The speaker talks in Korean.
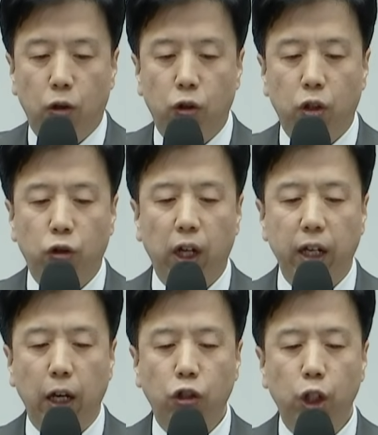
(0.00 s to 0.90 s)

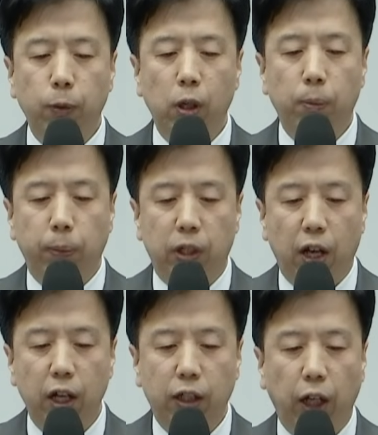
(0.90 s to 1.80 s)
우리가 예수님을
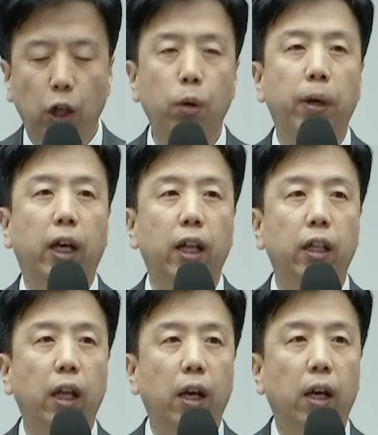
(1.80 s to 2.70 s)
제, 제대로 믿게
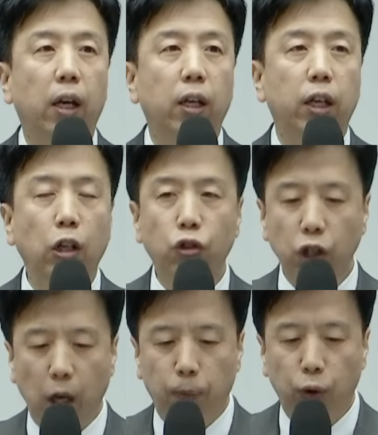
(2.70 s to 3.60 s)
될때
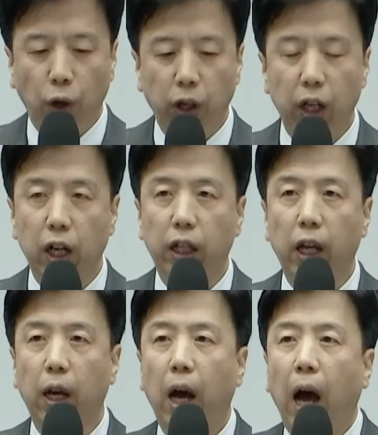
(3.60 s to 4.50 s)
예수님께 붙어 있게 될
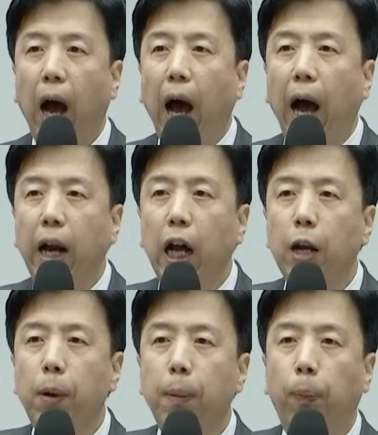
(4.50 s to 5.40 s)
때
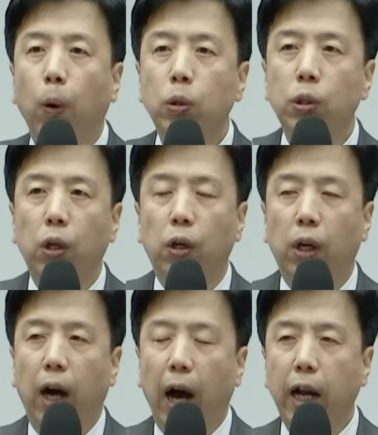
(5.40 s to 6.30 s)
하나님의 본성,
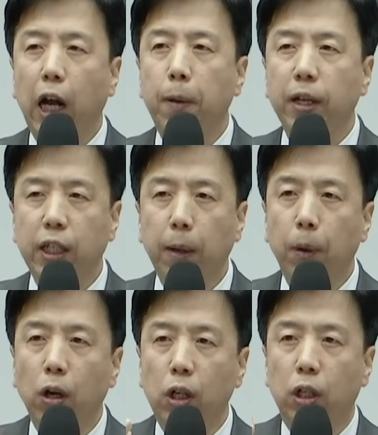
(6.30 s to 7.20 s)
하나님의
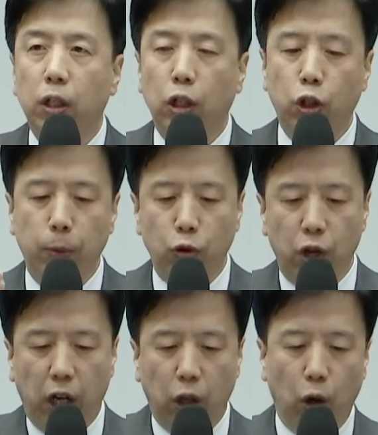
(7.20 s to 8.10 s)
생명을 예수님이
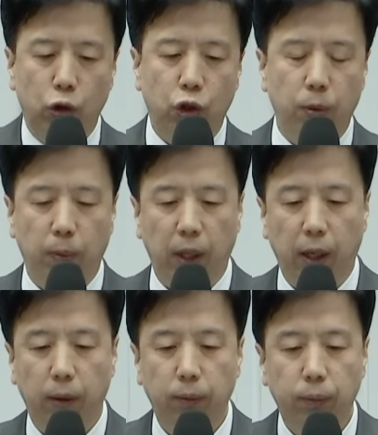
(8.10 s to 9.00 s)
우리에게 넣어 주십니다.
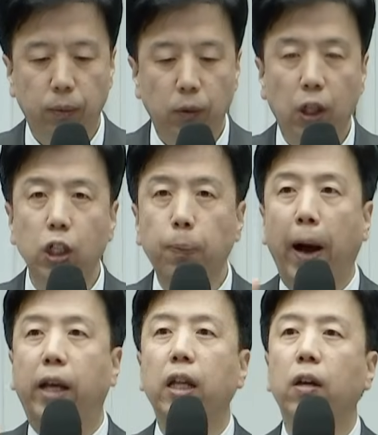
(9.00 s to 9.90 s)
그래서
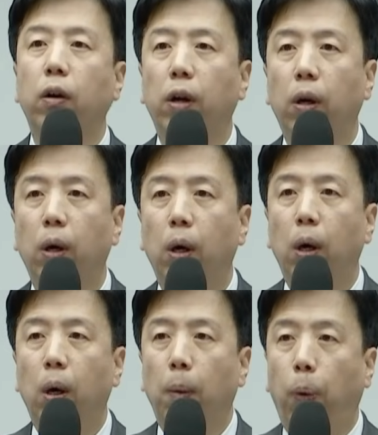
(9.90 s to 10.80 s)
바뀌는 거예요.
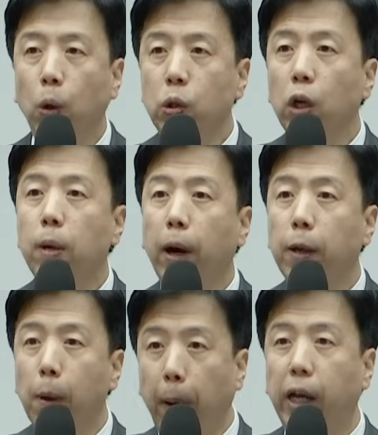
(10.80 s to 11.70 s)
본성이
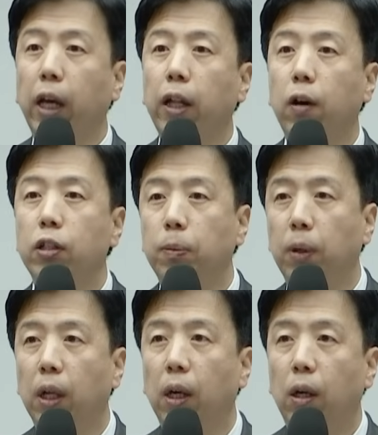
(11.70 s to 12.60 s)
바뀌면 바뀌게 되어
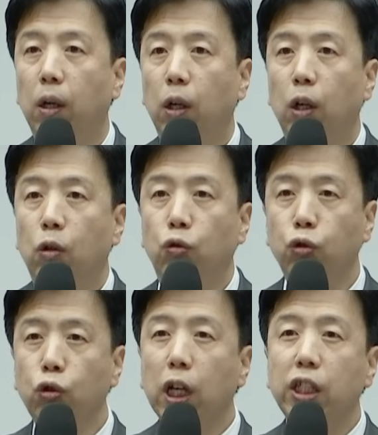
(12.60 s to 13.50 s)
있습니다.
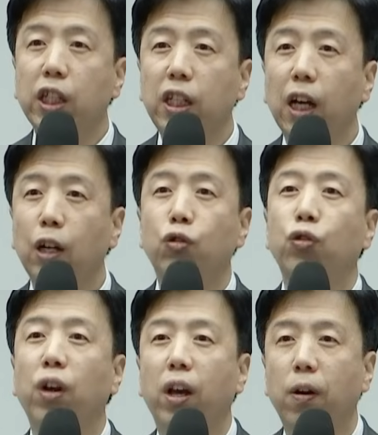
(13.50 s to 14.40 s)
누구 자식이냐가
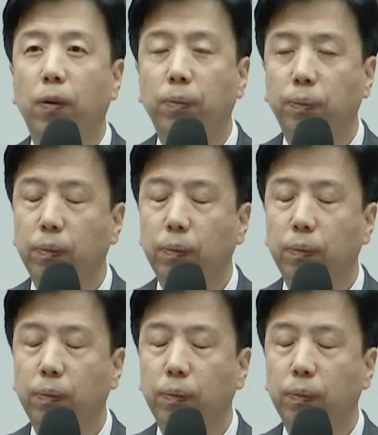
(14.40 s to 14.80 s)
중요해요.